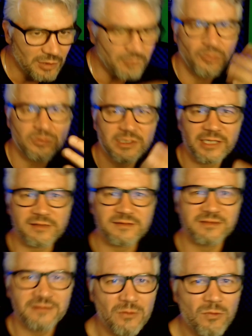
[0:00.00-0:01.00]
ou
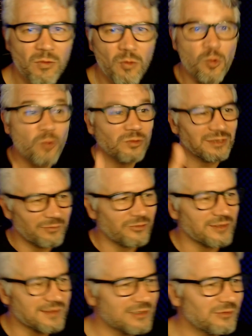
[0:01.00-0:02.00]
ponderação ou
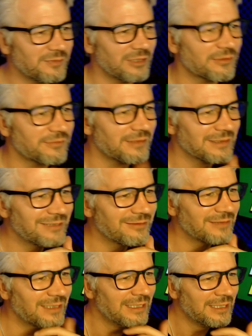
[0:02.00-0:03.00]
contribuição, melhor falando,
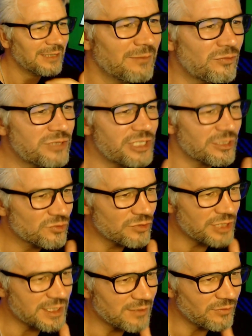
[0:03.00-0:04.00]
né? Bom dia,
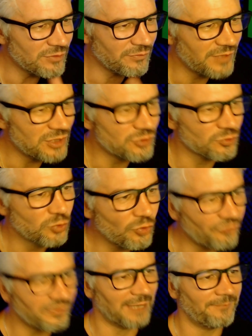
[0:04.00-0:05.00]
sugestão de um vídeo,
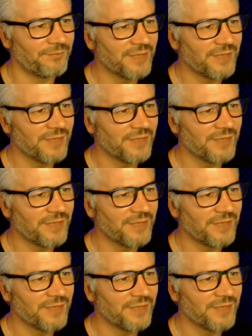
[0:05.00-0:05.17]
dúvida.